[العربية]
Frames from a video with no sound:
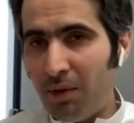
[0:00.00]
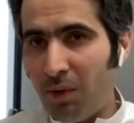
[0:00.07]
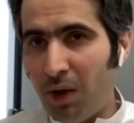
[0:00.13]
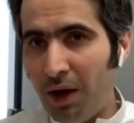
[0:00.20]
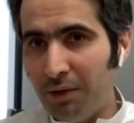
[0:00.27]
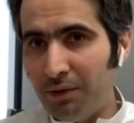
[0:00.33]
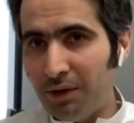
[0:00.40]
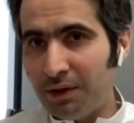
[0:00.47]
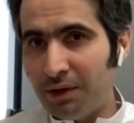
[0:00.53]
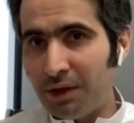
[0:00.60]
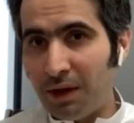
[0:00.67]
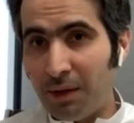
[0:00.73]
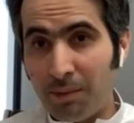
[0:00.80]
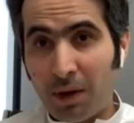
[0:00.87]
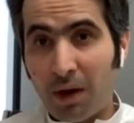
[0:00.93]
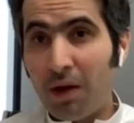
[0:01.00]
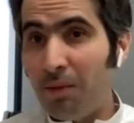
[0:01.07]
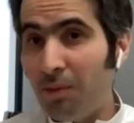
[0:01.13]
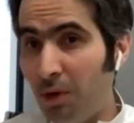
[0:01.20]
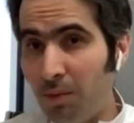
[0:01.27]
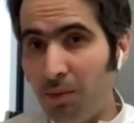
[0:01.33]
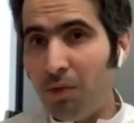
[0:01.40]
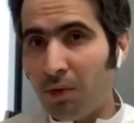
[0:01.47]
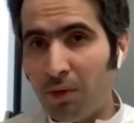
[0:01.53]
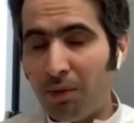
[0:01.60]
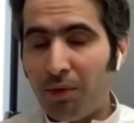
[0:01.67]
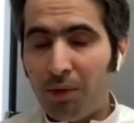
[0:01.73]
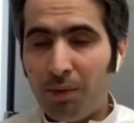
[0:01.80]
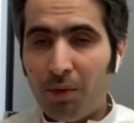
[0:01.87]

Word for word: من 21 برغم نمو القروض